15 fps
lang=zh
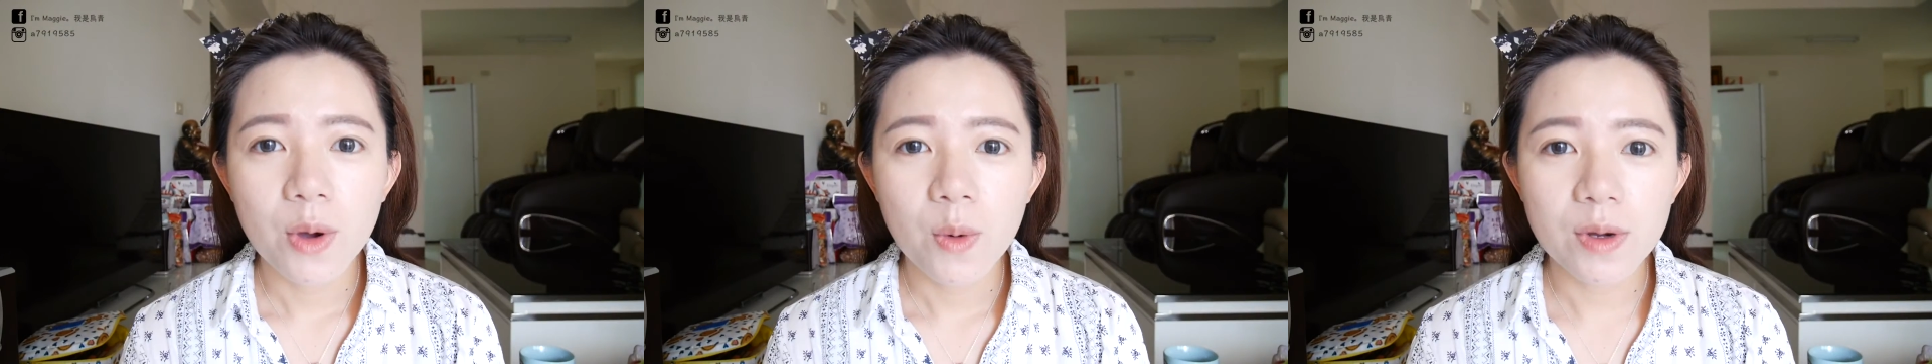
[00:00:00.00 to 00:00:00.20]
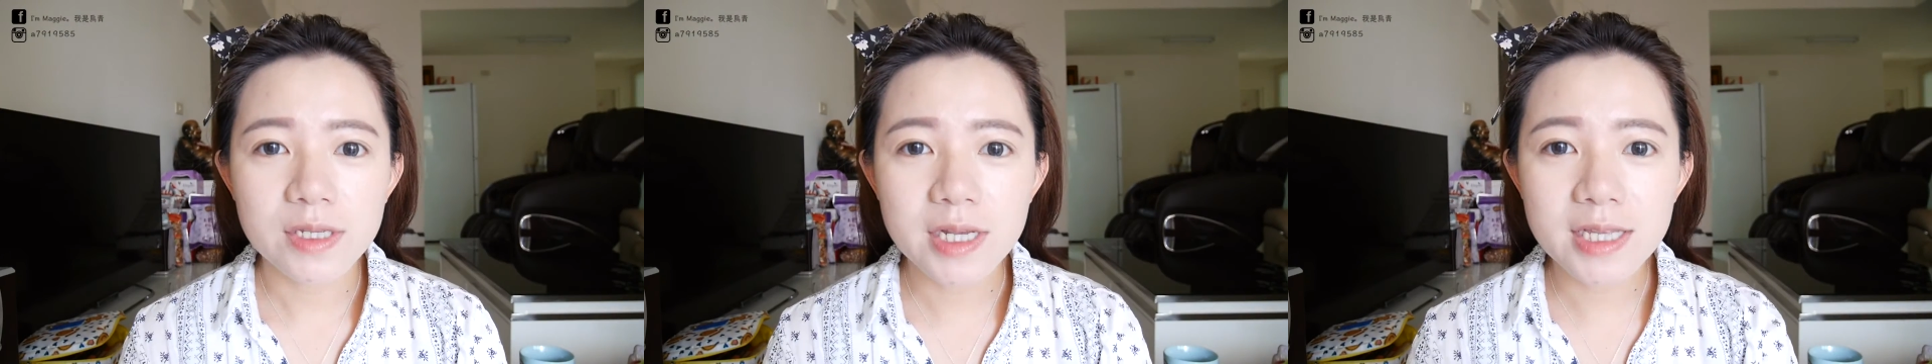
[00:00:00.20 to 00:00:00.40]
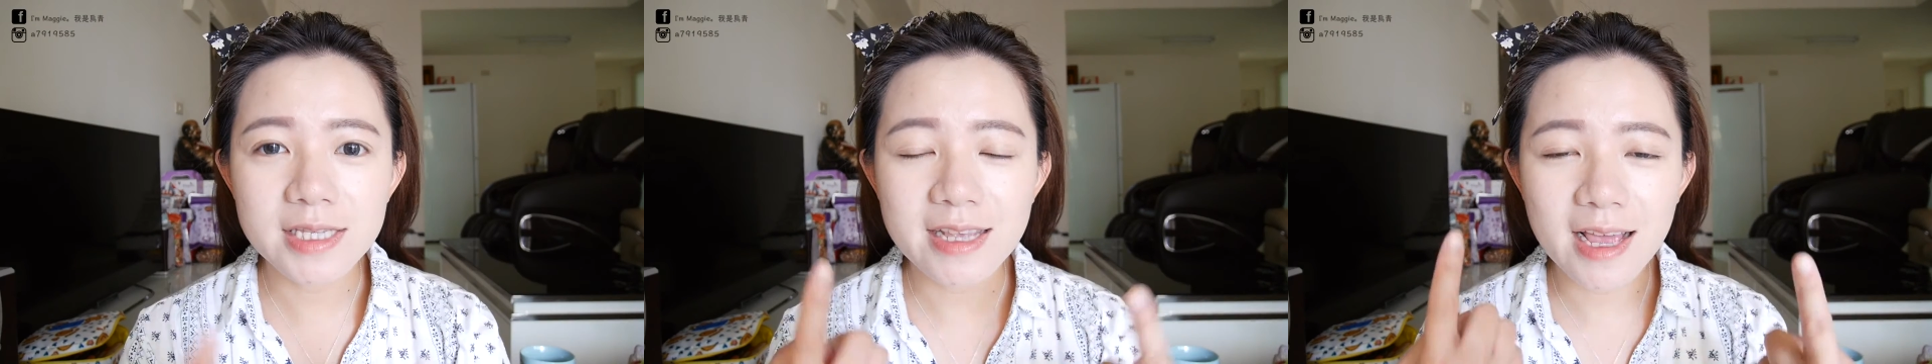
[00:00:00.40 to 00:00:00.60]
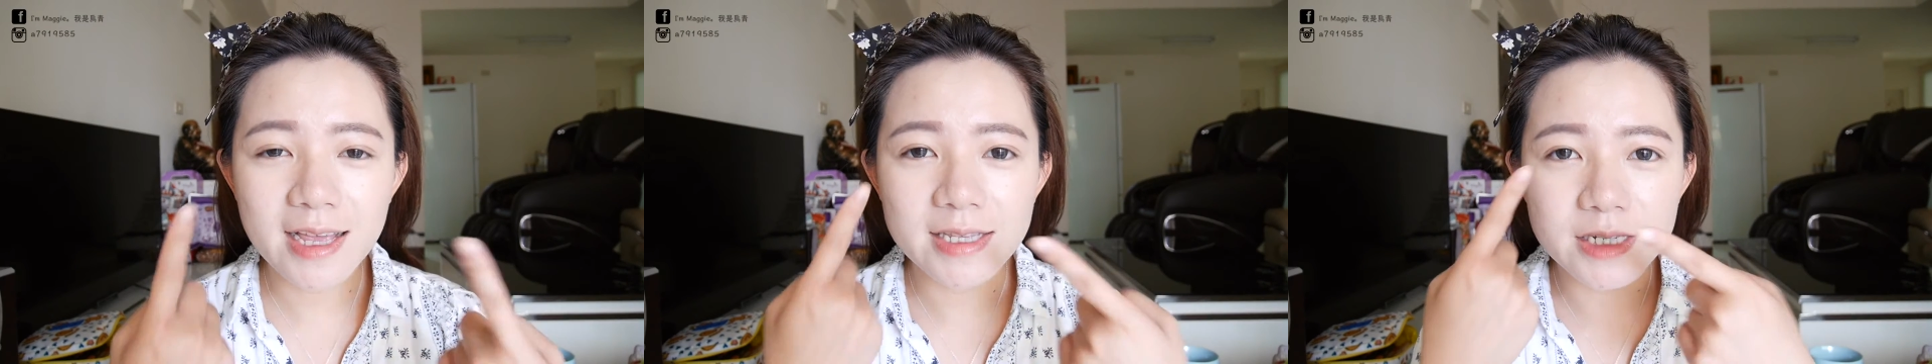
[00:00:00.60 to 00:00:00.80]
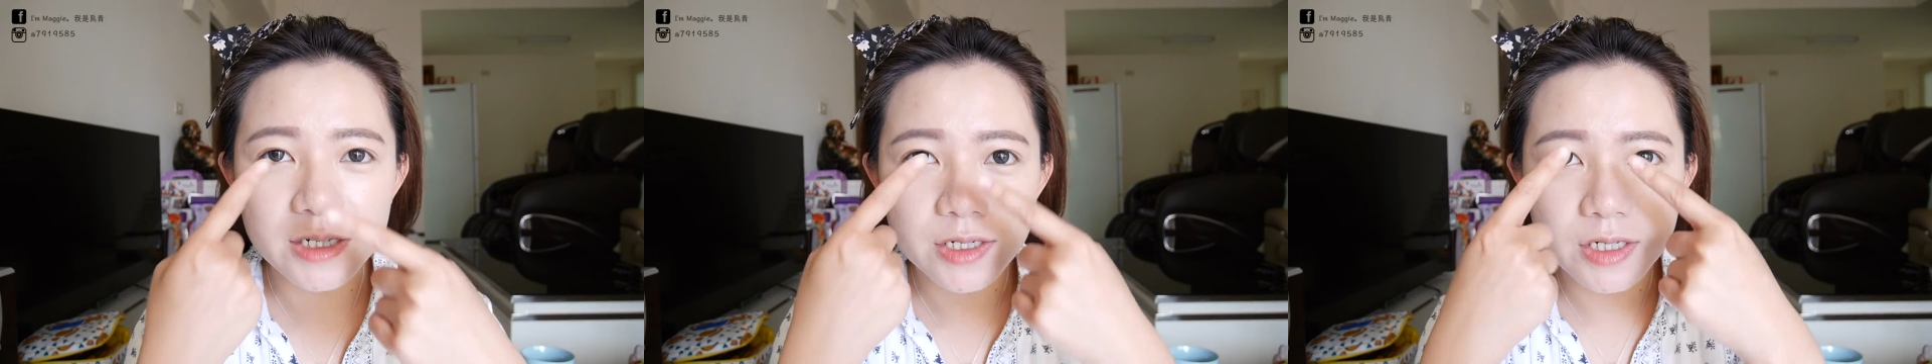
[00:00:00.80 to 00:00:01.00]
我现在
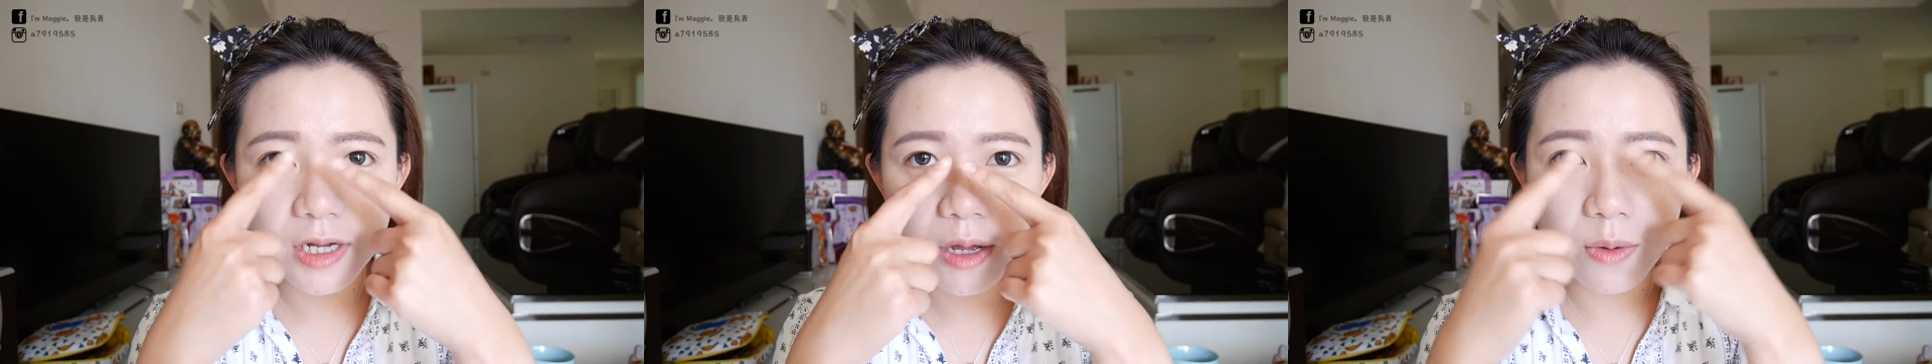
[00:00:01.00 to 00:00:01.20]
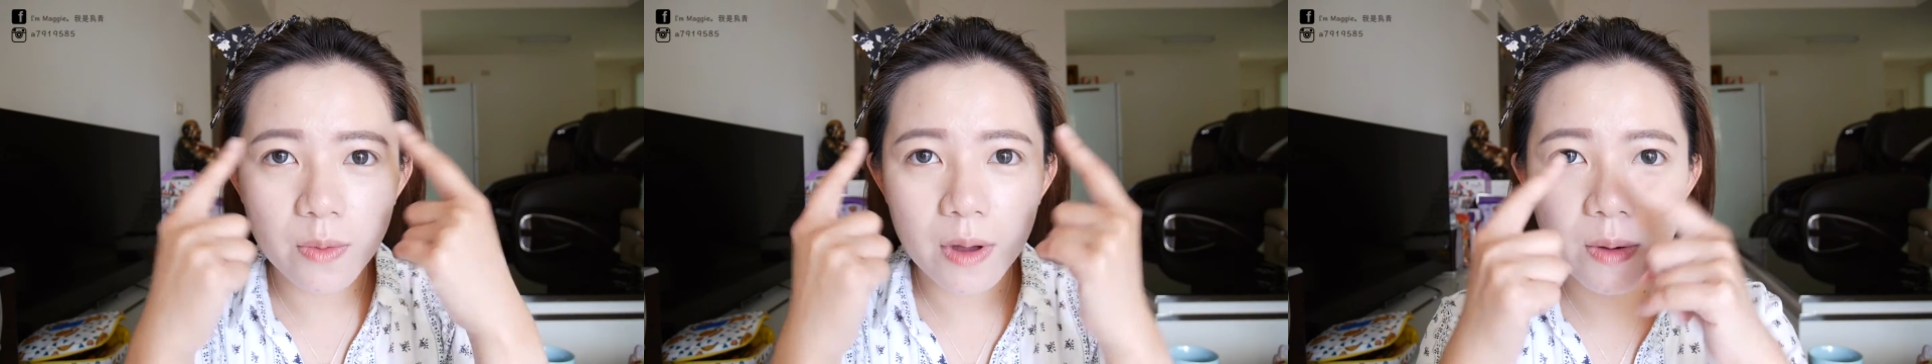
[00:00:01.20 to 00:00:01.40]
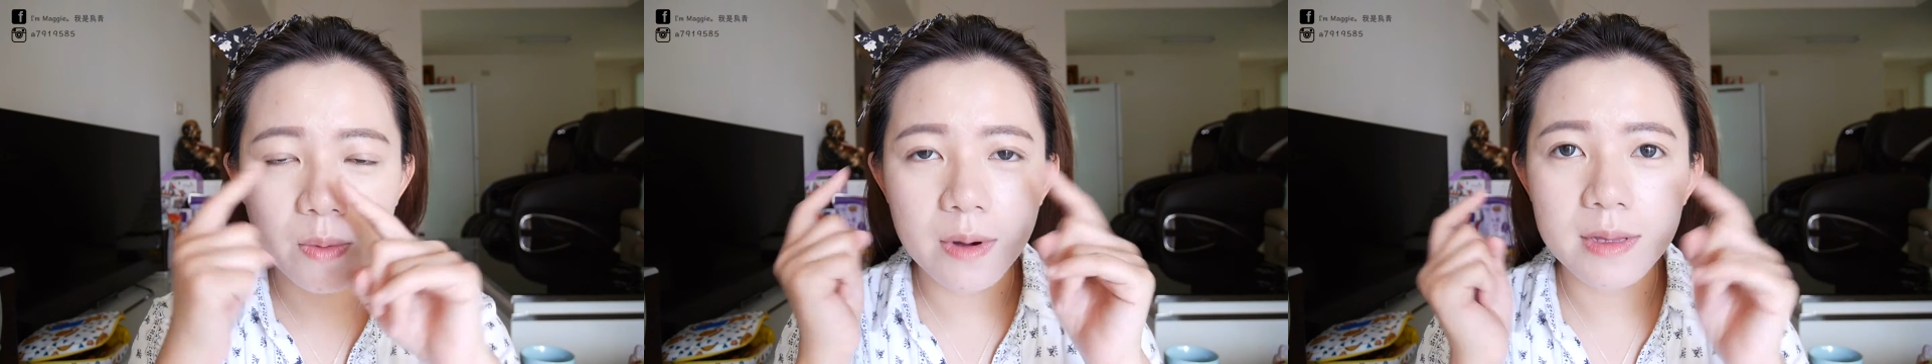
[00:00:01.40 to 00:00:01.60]
已经上完